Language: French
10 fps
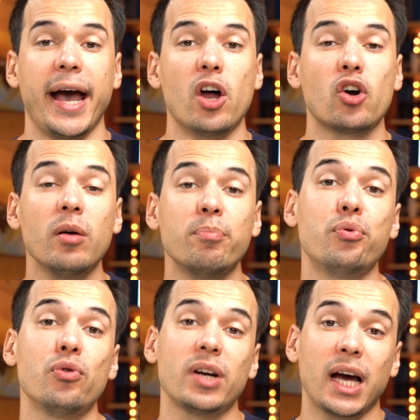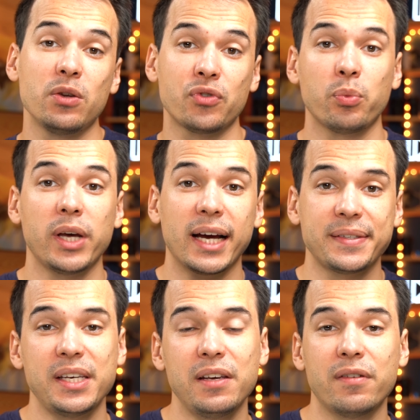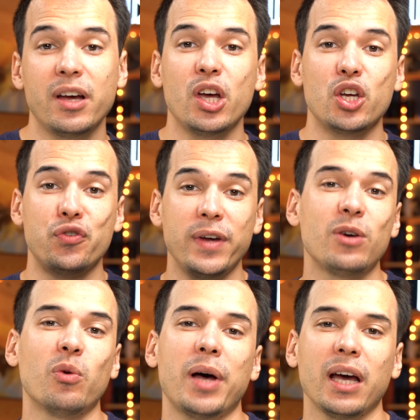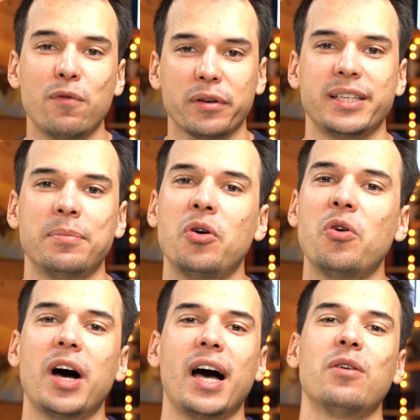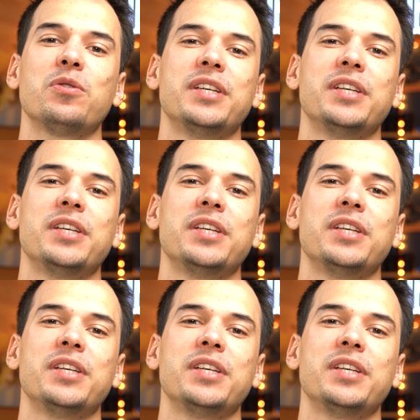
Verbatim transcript: Alors comme pour la réduction de bruit active, je vais les comparer forcément aux